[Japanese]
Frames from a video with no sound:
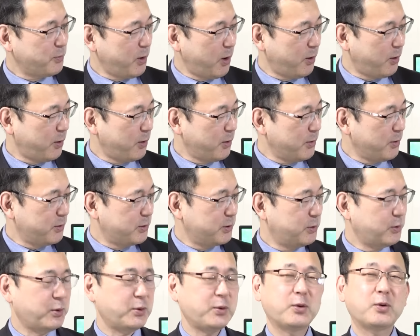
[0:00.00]
まあ、い
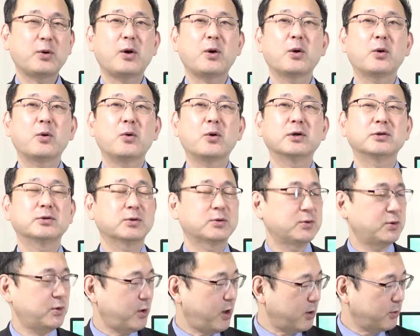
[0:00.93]
ろいろご家
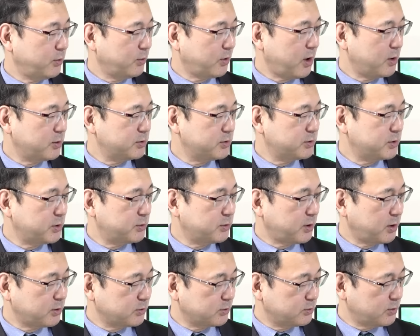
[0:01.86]
族、あの、隠してる
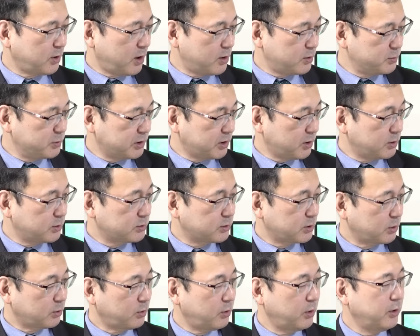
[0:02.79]
家族があるみたいです
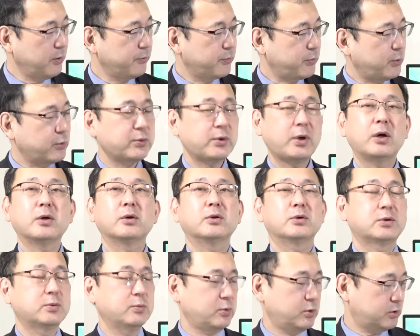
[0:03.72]
けど、そんな
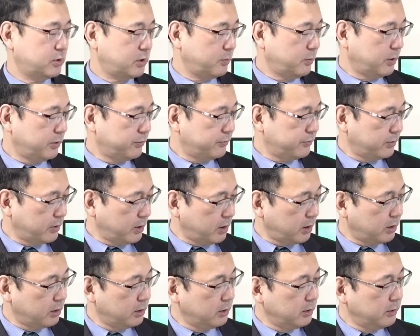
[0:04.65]
話もしてます
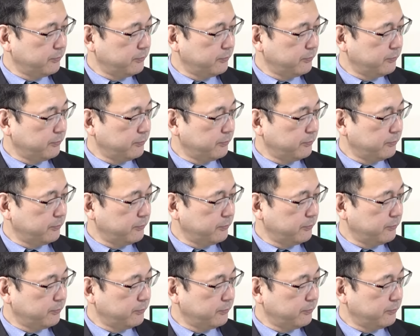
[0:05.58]
ね。